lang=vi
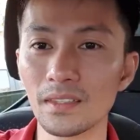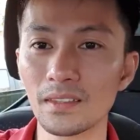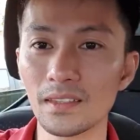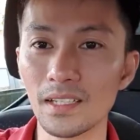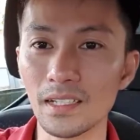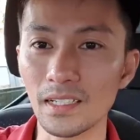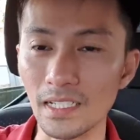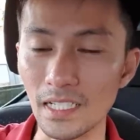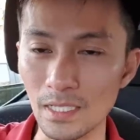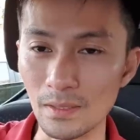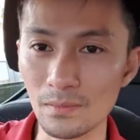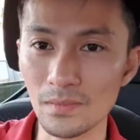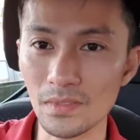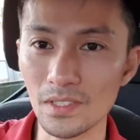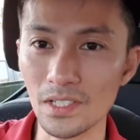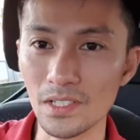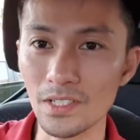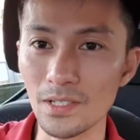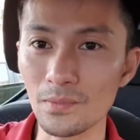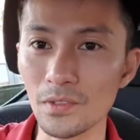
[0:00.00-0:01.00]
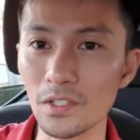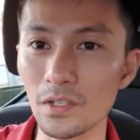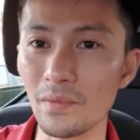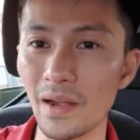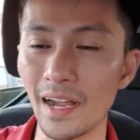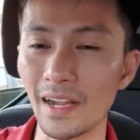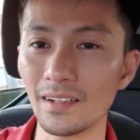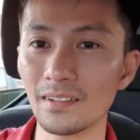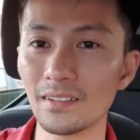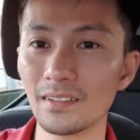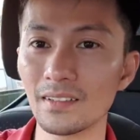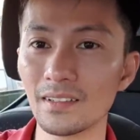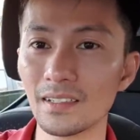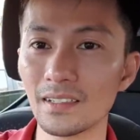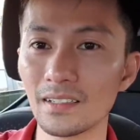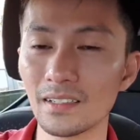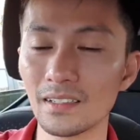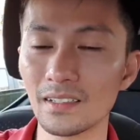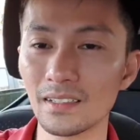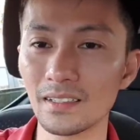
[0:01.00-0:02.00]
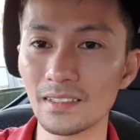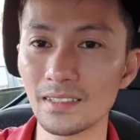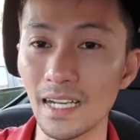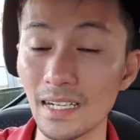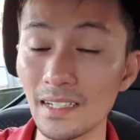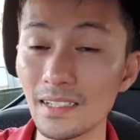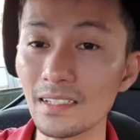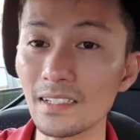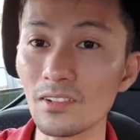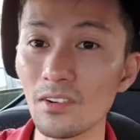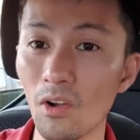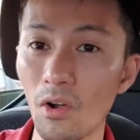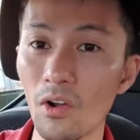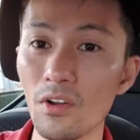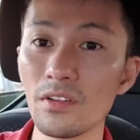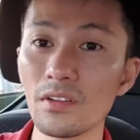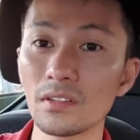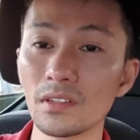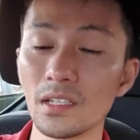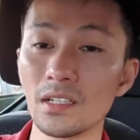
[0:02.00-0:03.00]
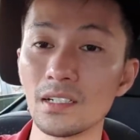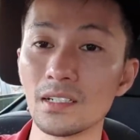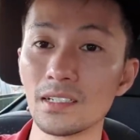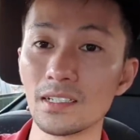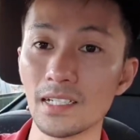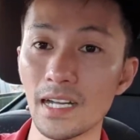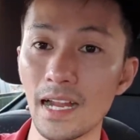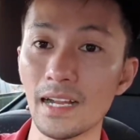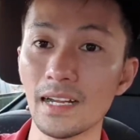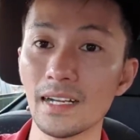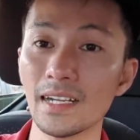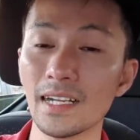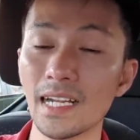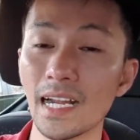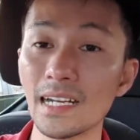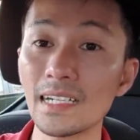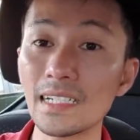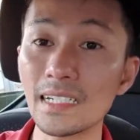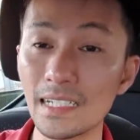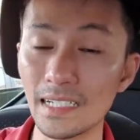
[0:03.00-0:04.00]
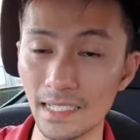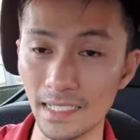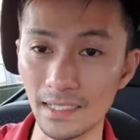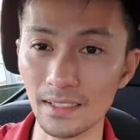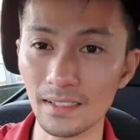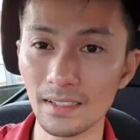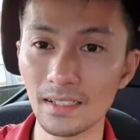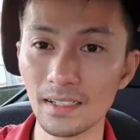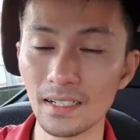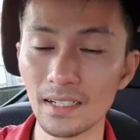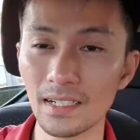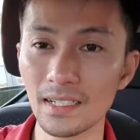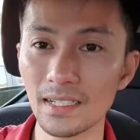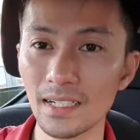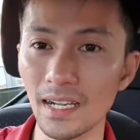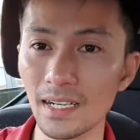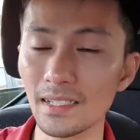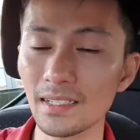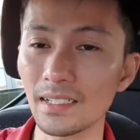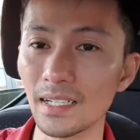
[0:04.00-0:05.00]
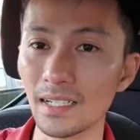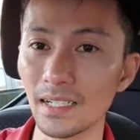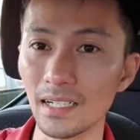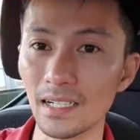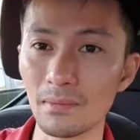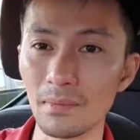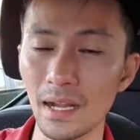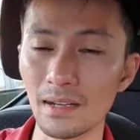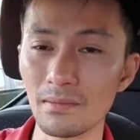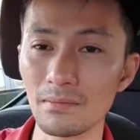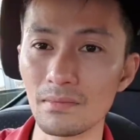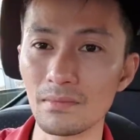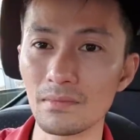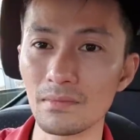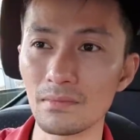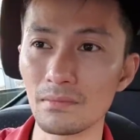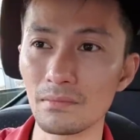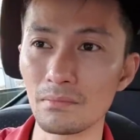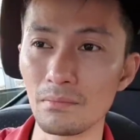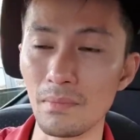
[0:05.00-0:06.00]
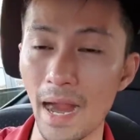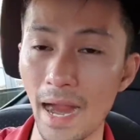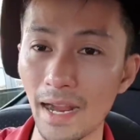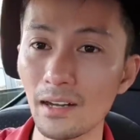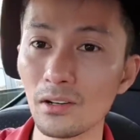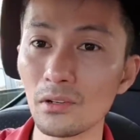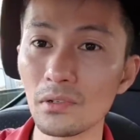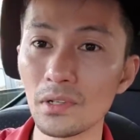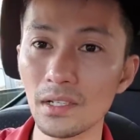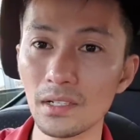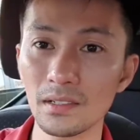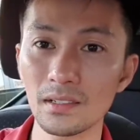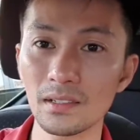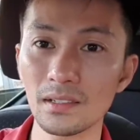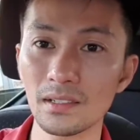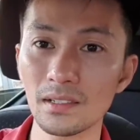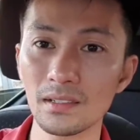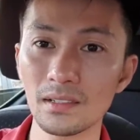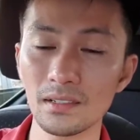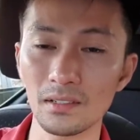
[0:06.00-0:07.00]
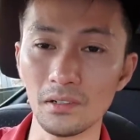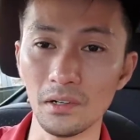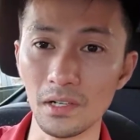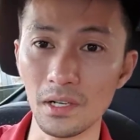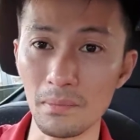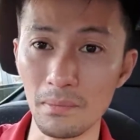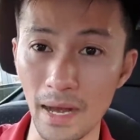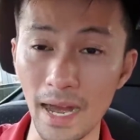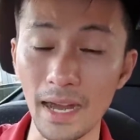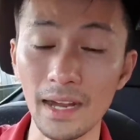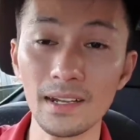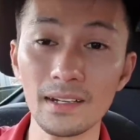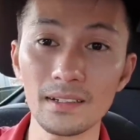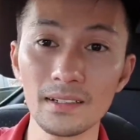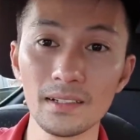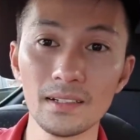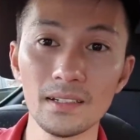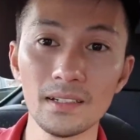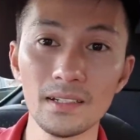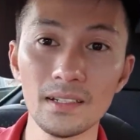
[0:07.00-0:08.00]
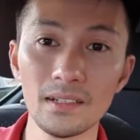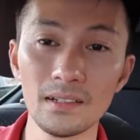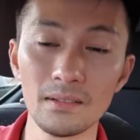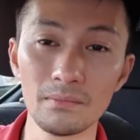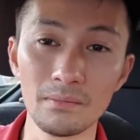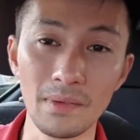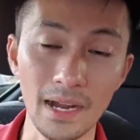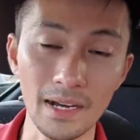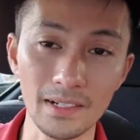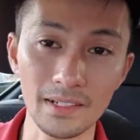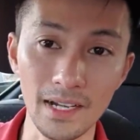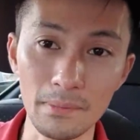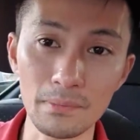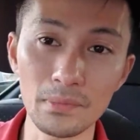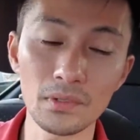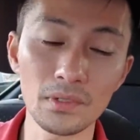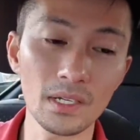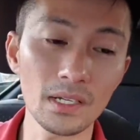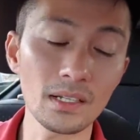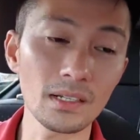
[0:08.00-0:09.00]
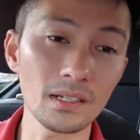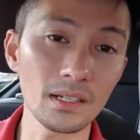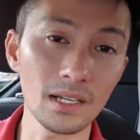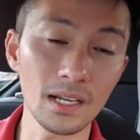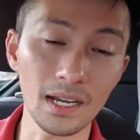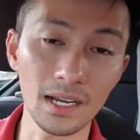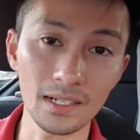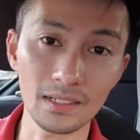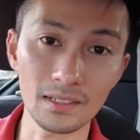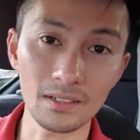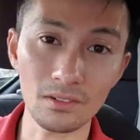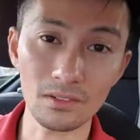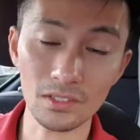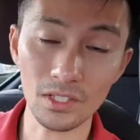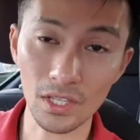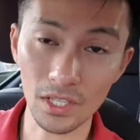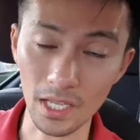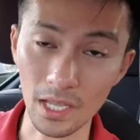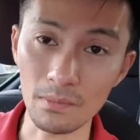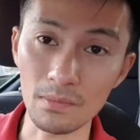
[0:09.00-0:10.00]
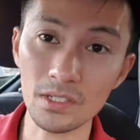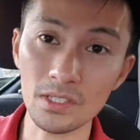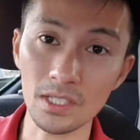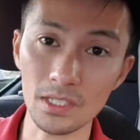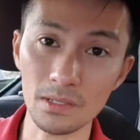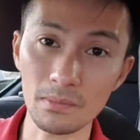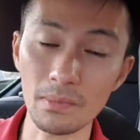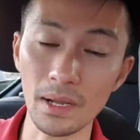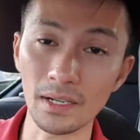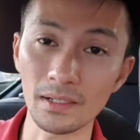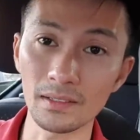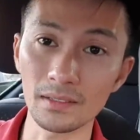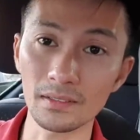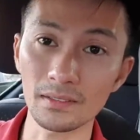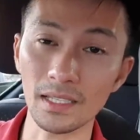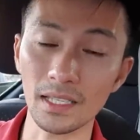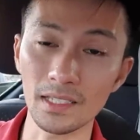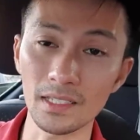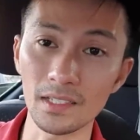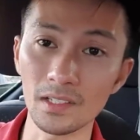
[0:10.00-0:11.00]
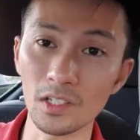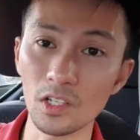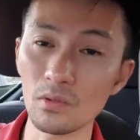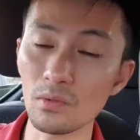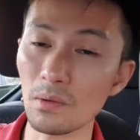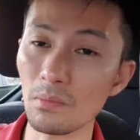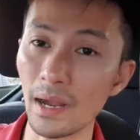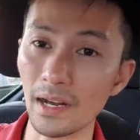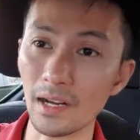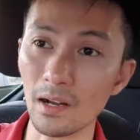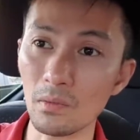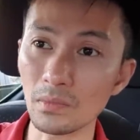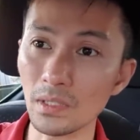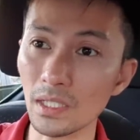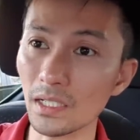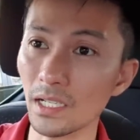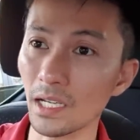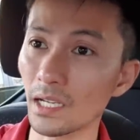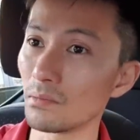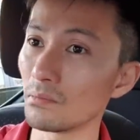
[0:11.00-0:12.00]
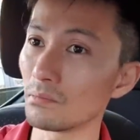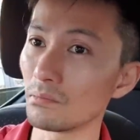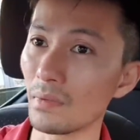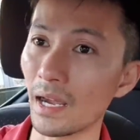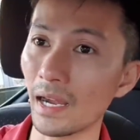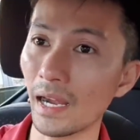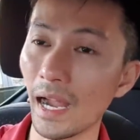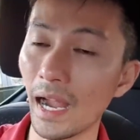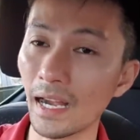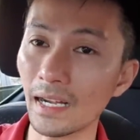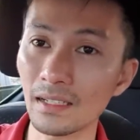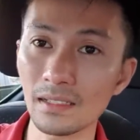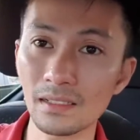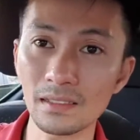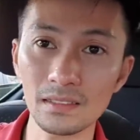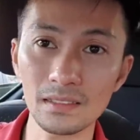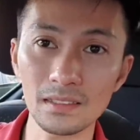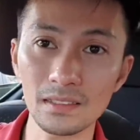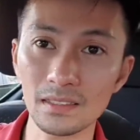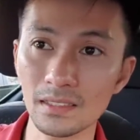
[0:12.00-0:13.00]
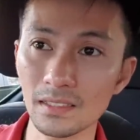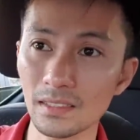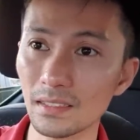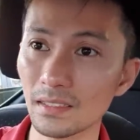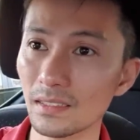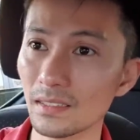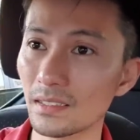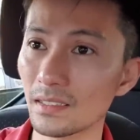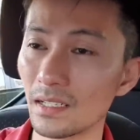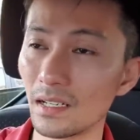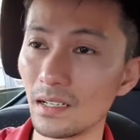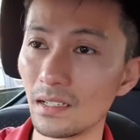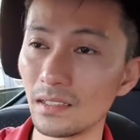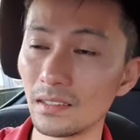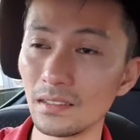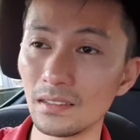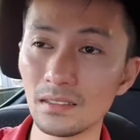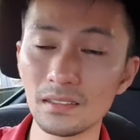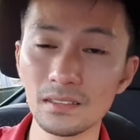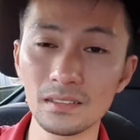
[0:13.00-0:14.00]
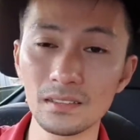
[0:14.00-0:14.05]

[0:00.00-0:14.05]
tiết kiệm sẽ giúp cho bạn tránh khỏi tình trạng khánh kiệt. Khánh kiệt là bạn mạt luôn á, gọi là mạt á, mạt rẹp luôn á, là tiết kiệm nó sẽ giúp bạn được. Tại vì nếu mà bạn không tiết kiệm, bạn ăn chơi